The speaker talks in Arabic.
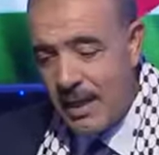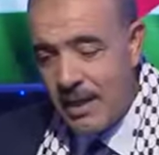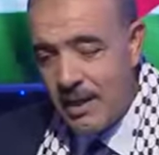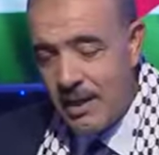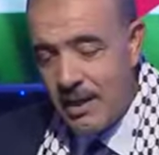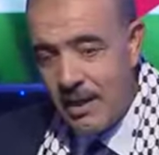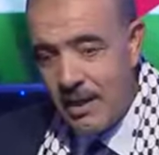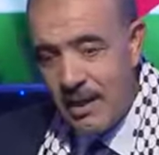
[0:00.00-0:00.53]

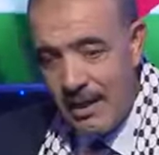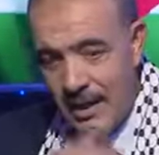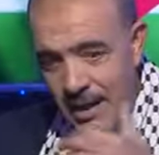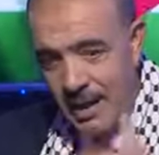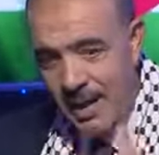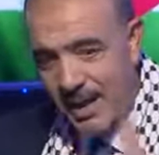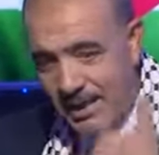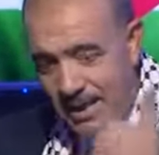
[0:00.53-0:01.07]

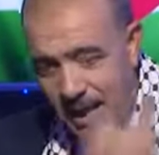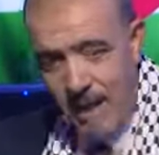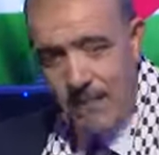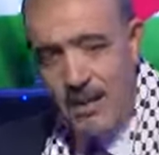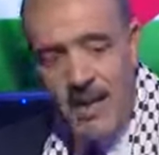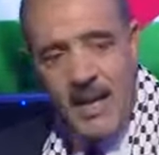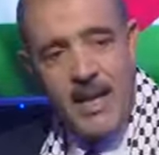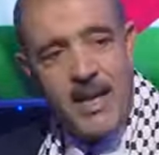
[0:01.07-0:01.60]

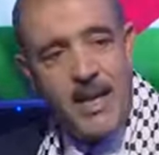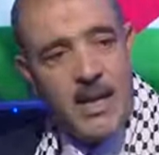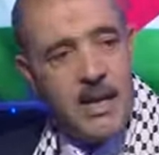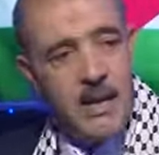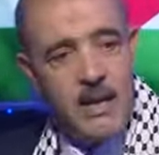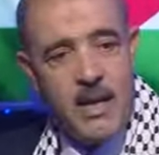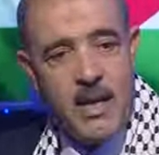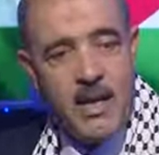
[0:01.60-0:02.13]
الضربة
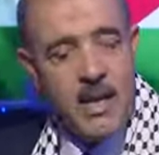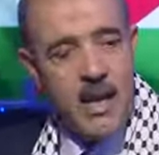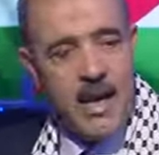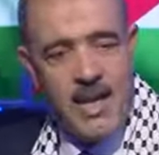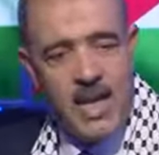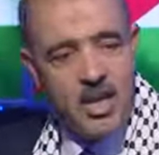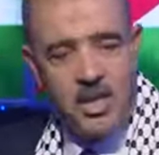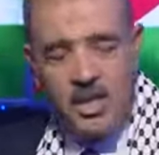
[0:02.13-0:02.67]
الأخيرة اللي
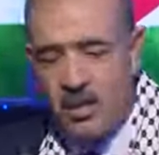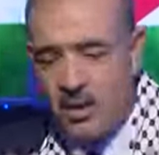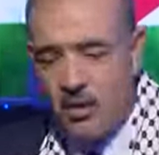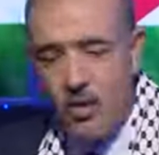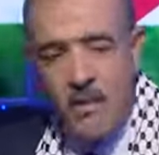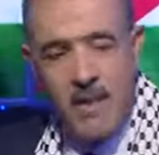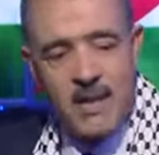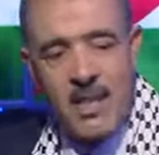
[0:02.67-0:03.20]
علاش
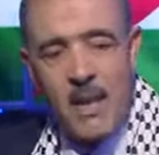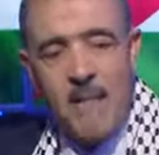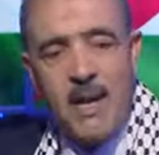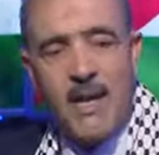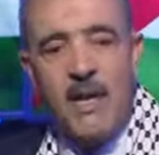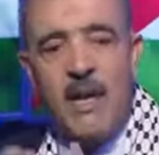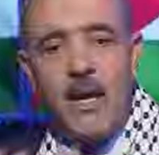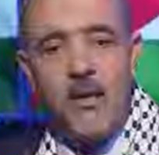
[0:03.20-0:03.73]
هما
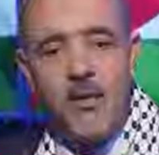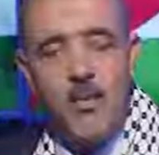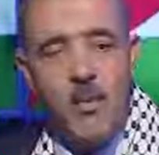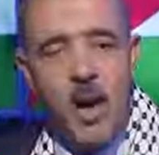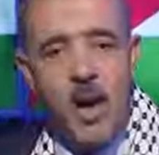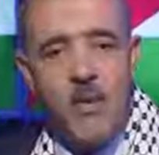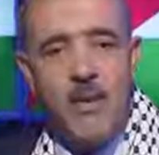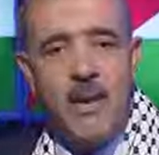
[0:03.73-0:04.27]

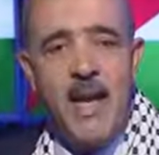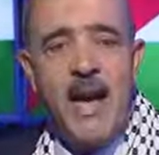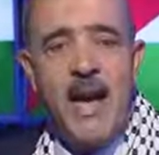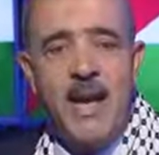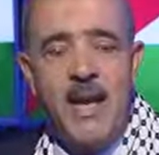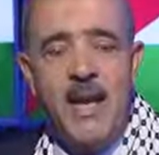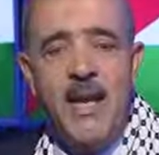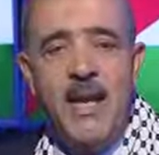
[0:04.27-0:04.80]
تمكنوا أو
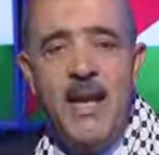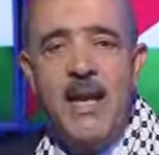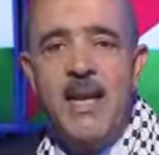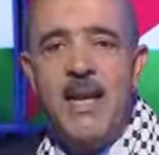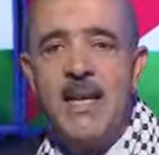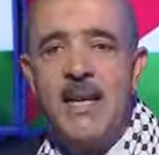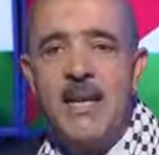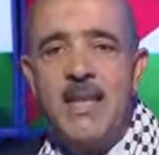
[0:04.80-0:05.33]
بالأحرى آه،
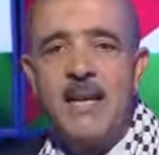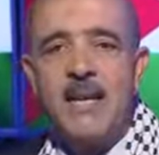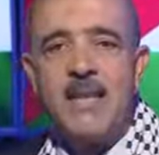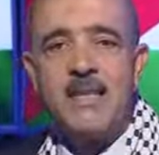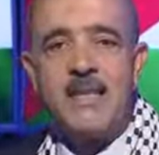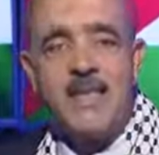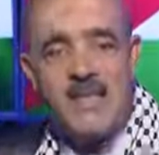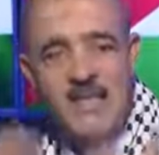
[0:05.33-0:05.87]
آه،
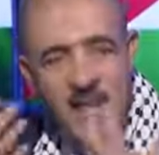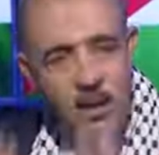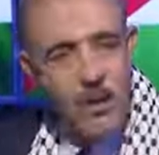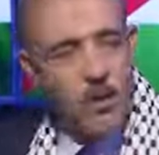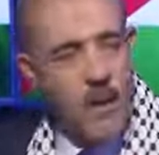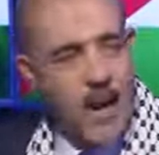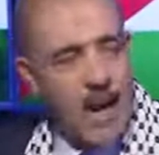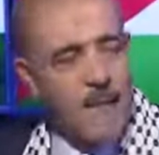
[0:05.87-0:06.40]

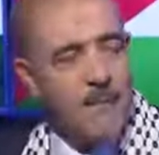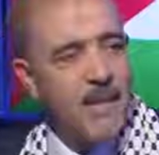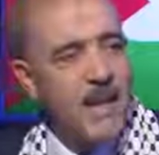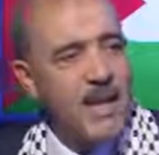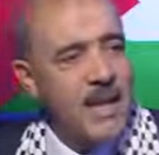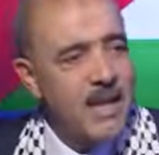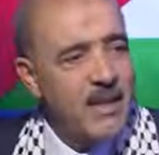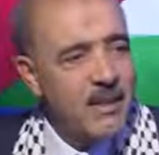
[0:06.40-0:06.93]
استسهلوا
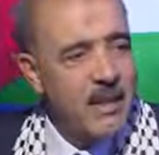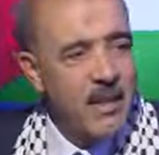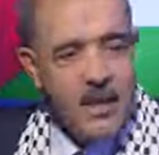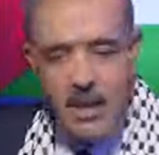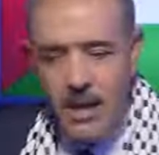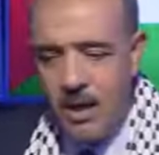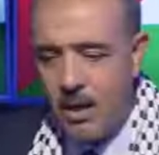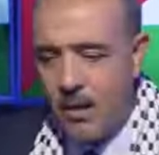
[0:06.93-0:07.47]
عملية
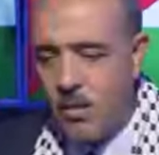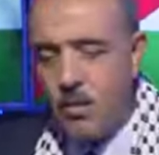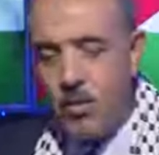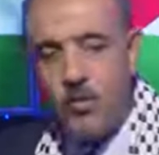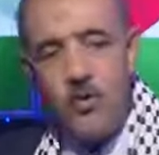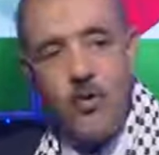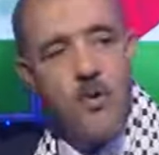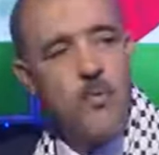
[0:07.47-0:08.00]

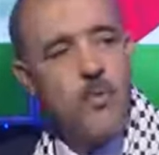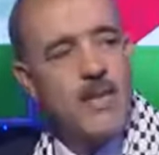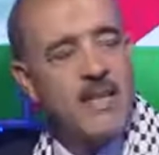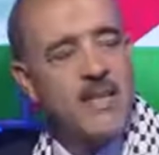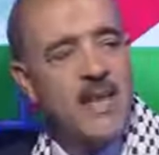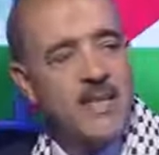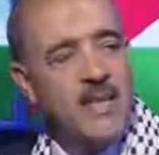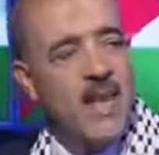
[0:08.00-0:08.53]
الهجوم
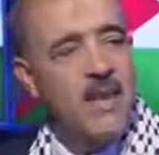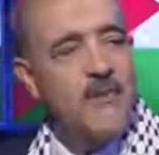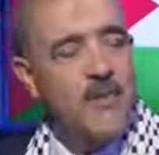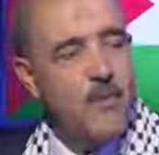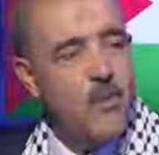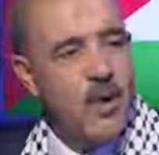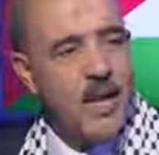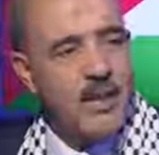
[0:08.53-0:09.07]

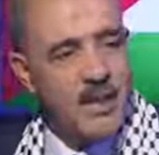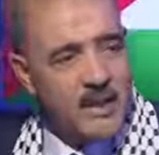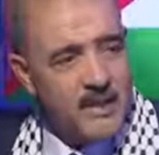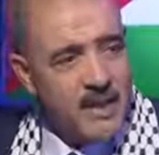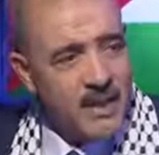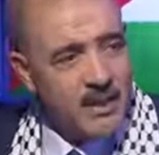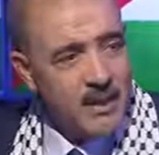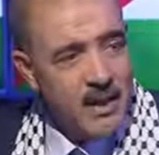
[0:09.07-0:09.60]
واستهداف
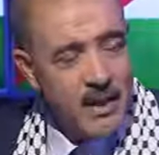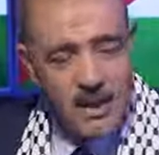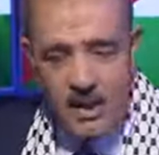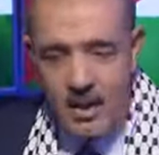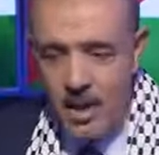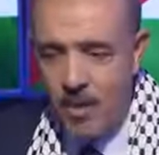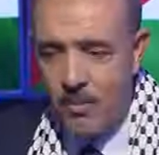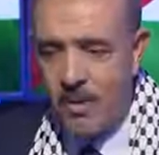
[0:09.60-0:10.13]
المقدسات
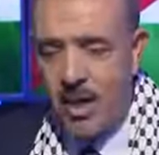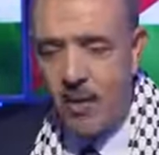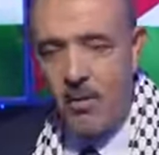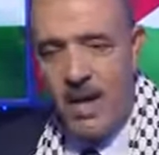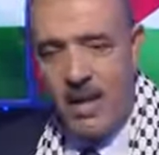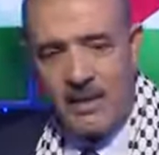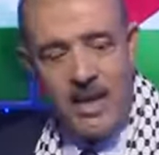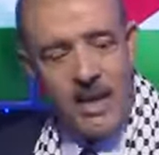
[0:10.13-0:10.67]
لأنهم
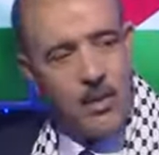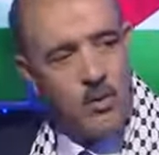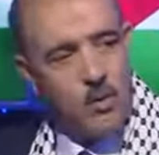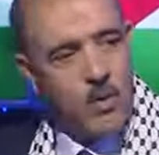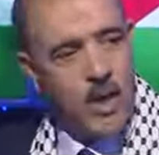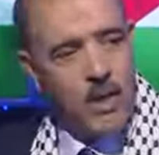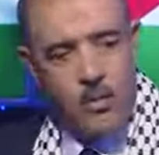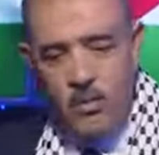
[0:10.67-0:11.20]
كانوا
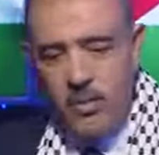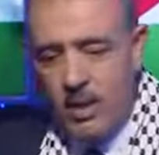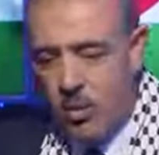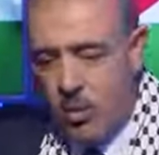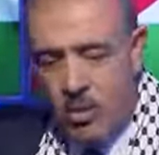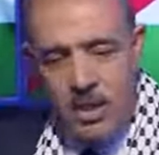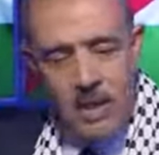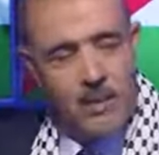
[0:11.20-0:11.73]
يعتقدوا أنه
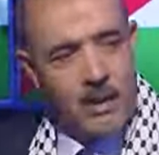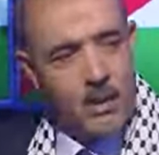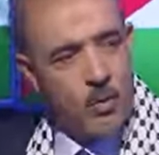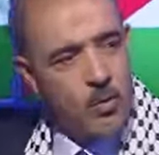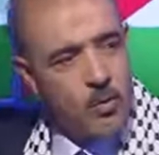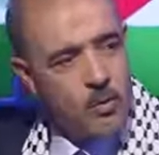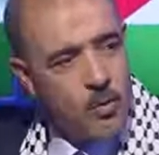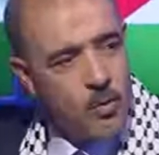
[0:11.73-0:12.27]
رتبت
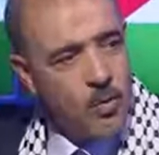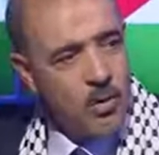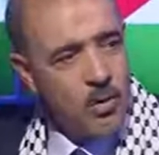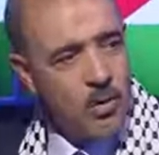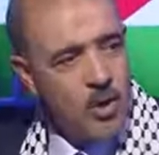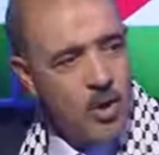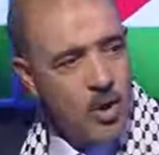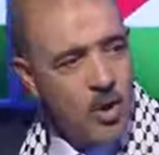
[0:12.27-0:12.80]

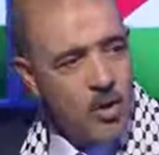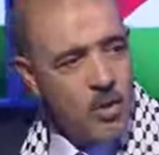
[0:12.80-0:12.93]
الأمور